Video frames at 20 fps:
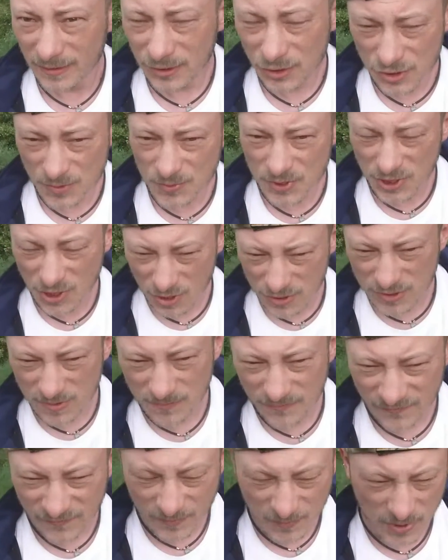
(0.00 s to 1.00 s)
To, że
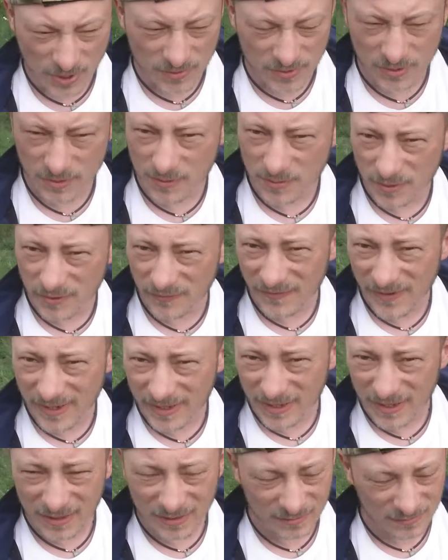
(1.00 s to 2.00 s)
przychodzą, wypiją sobie
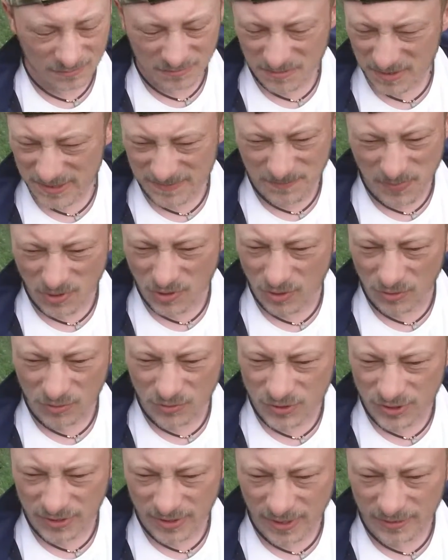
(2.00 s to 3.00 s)
browara, spoko
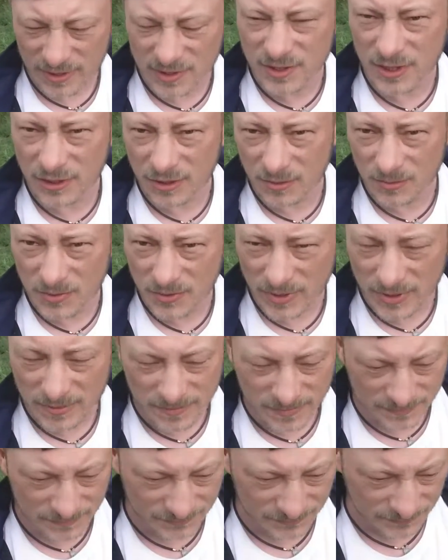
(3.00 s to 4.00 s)
luzik. Ja też tak
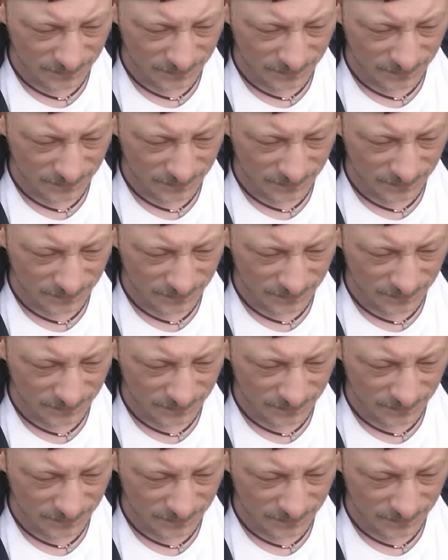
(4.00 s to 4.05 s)
robiłem.